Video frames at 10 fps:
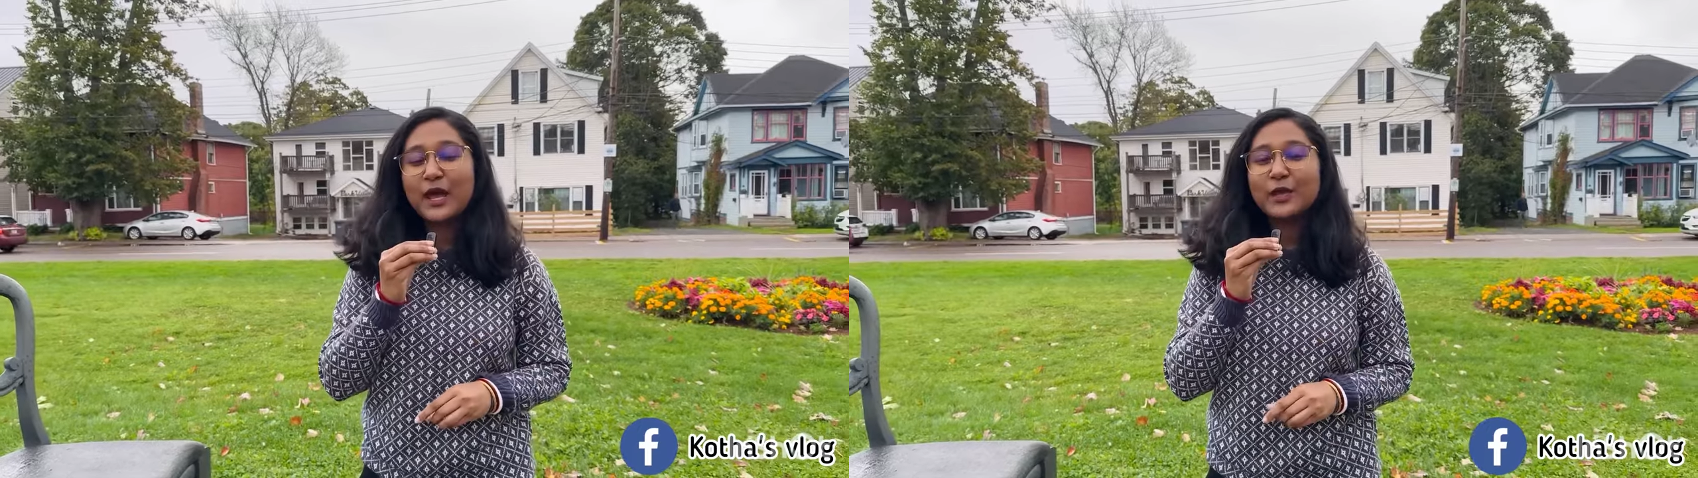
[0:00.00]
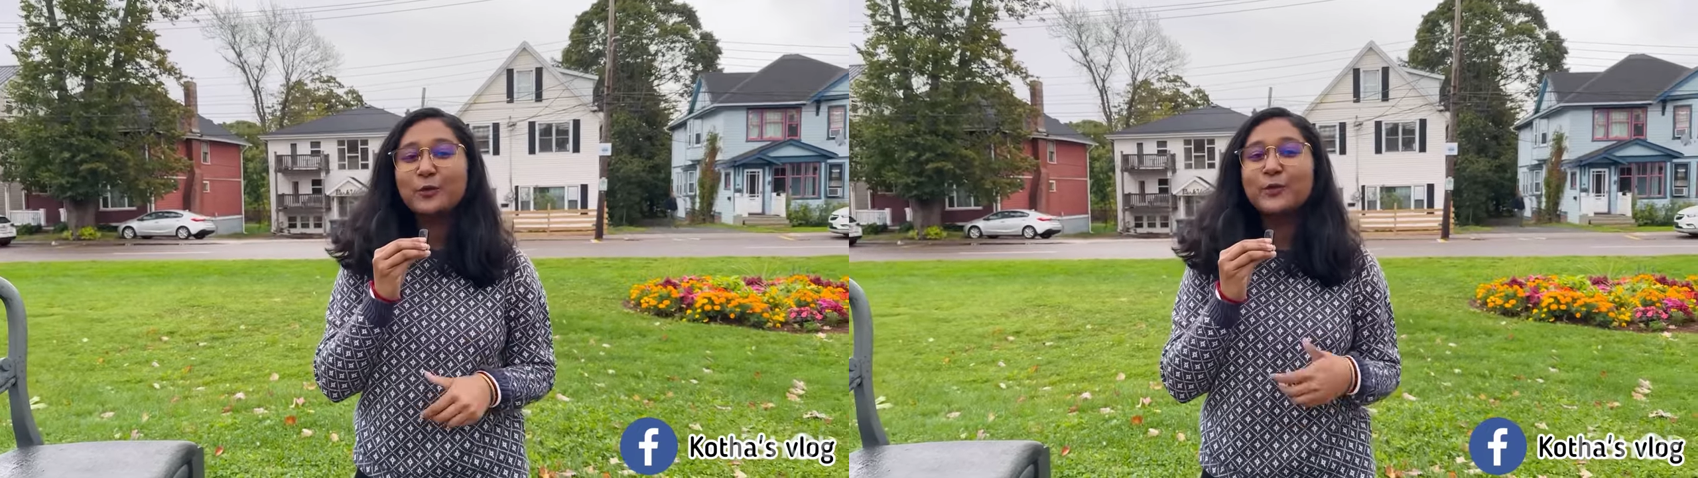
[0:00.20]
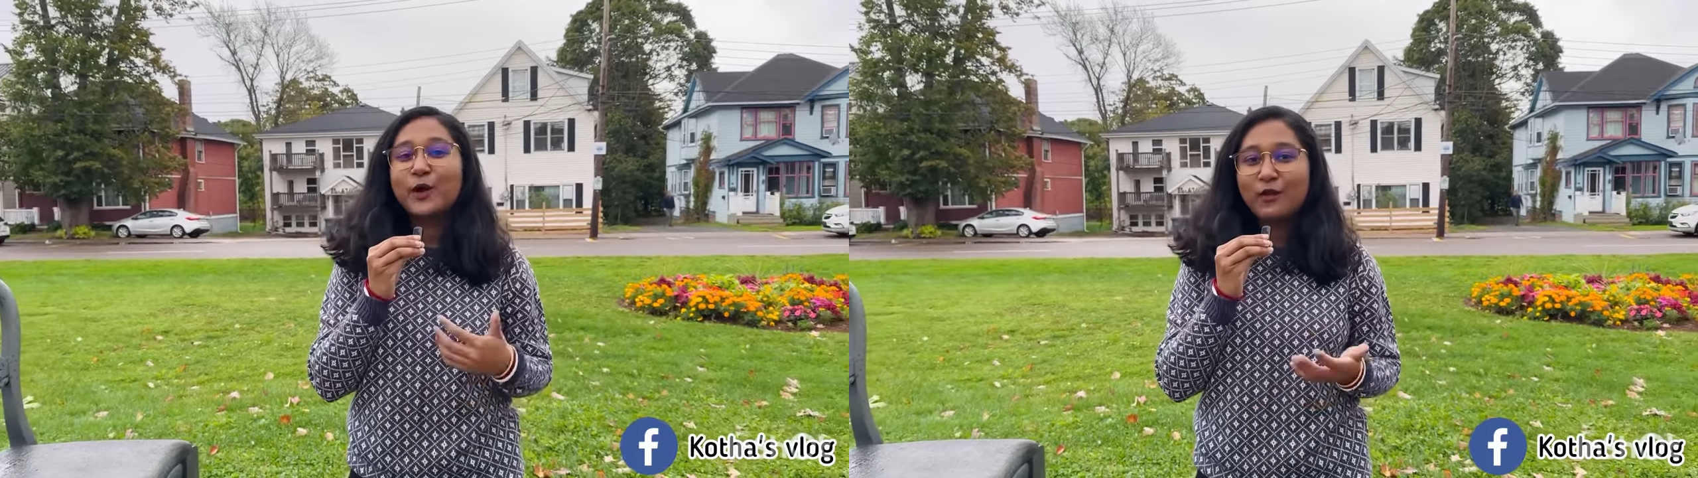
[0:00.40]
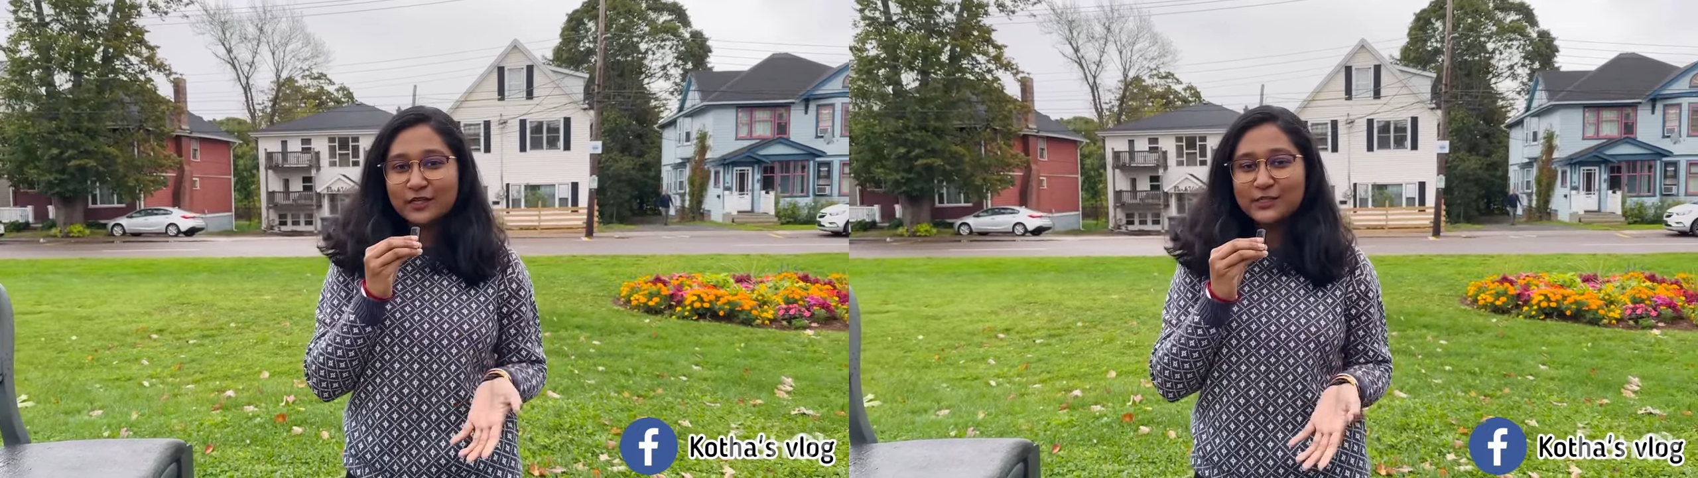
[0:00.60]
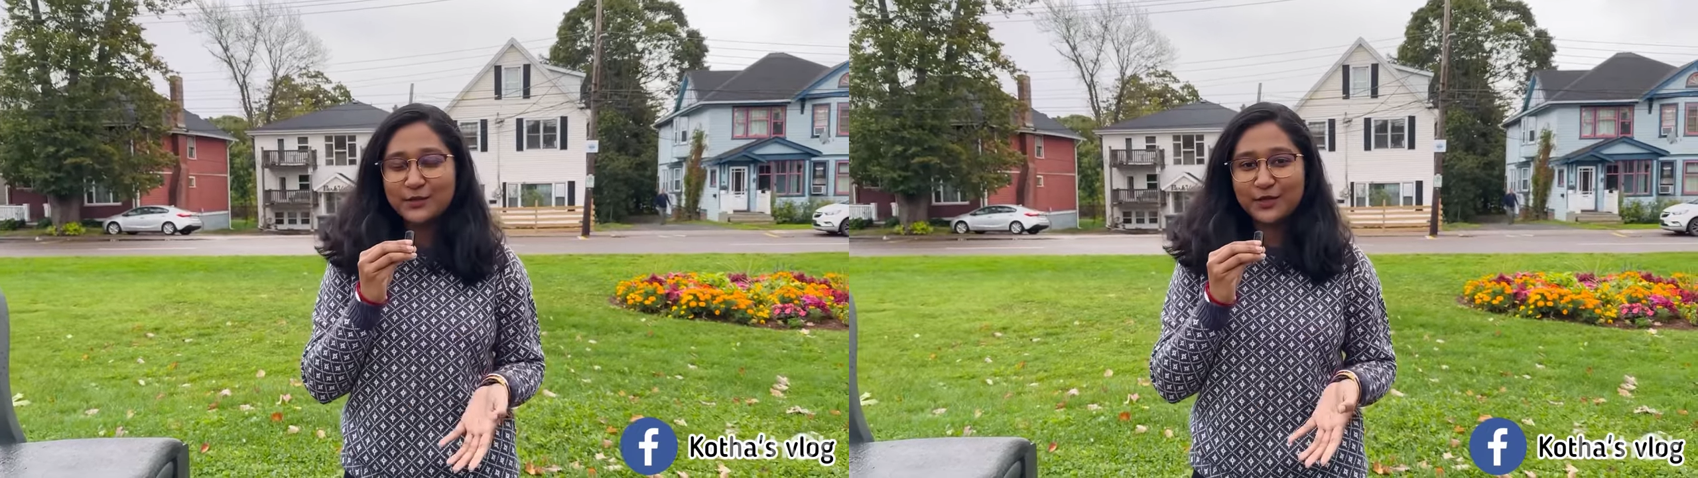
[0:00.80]
আই হোপ hope অল
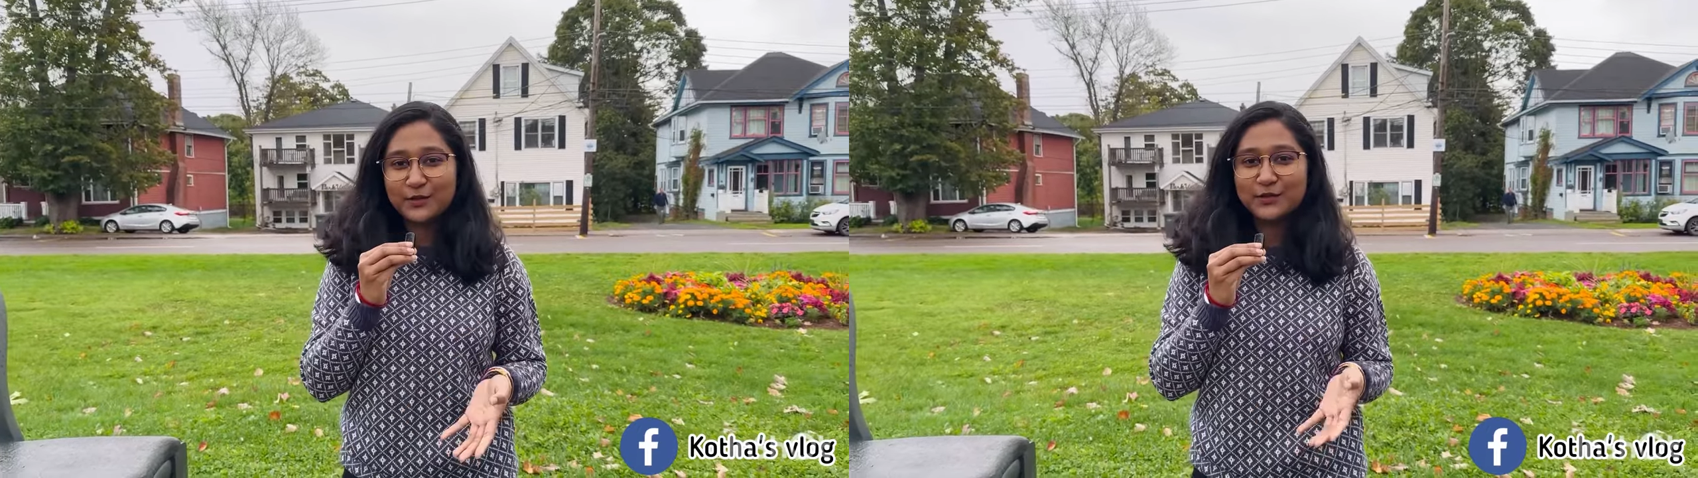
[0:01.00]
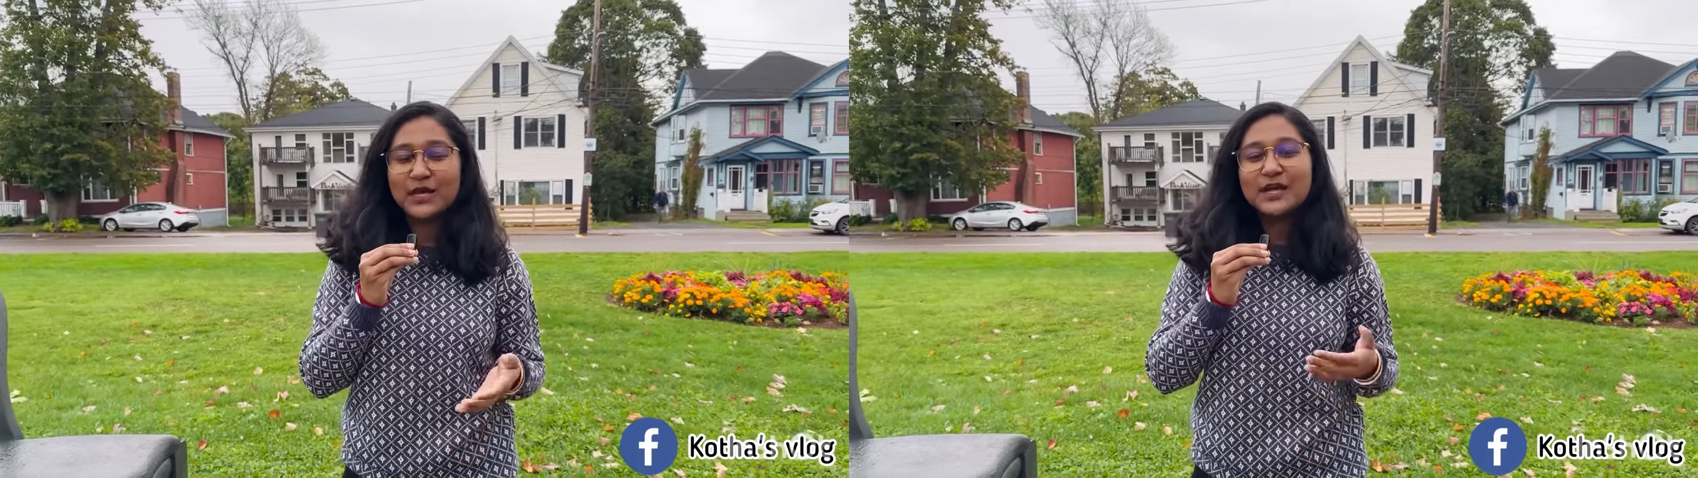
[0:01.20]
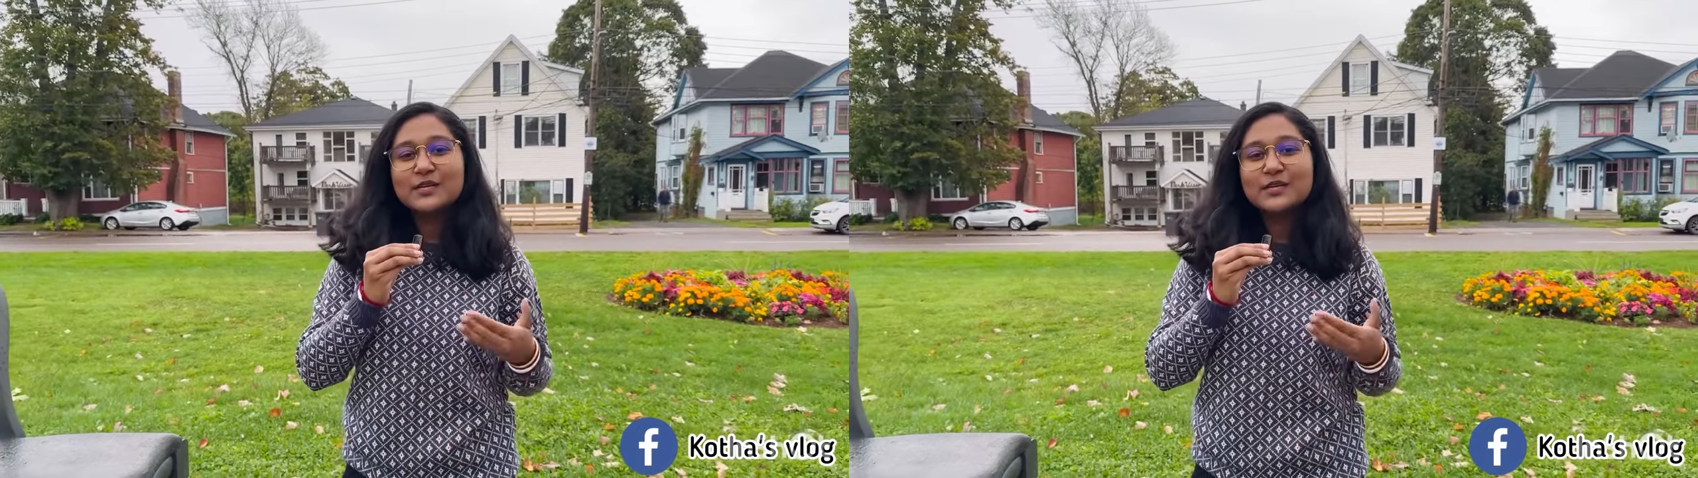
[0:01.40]
আর ডুইং গুড